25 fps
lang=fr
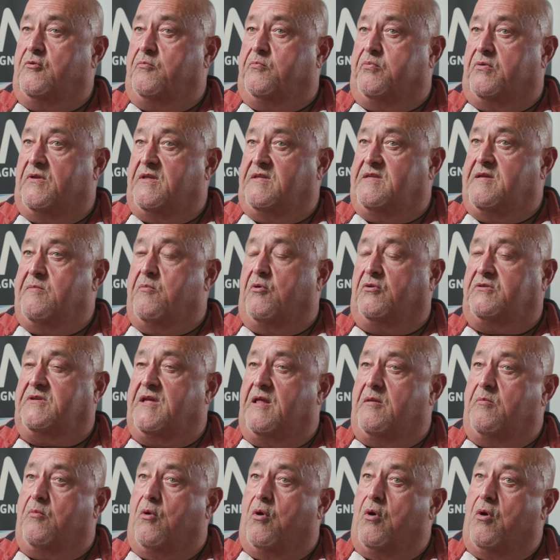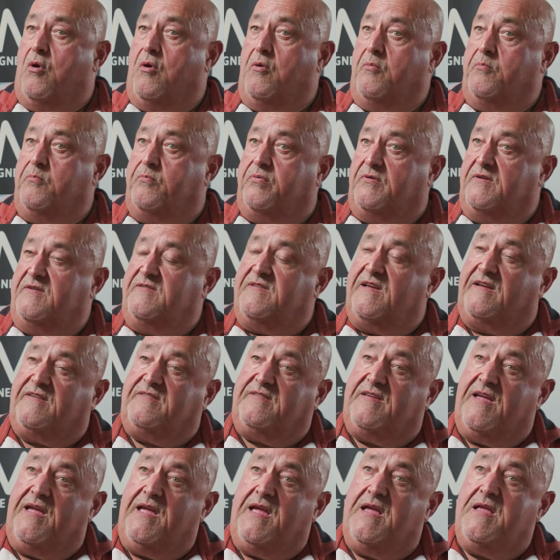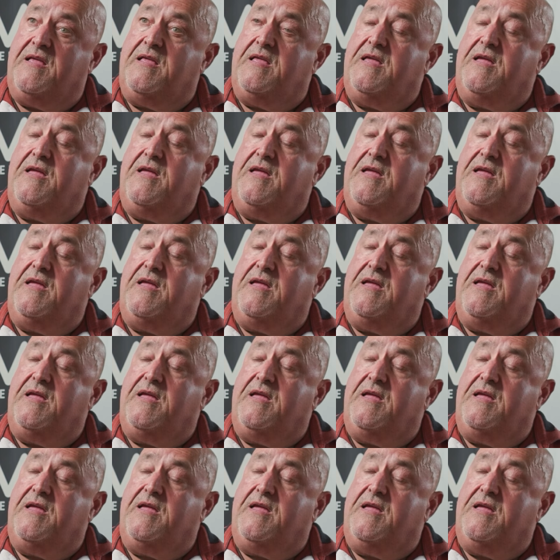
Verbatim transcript: pour les démantèlements, pour les accès.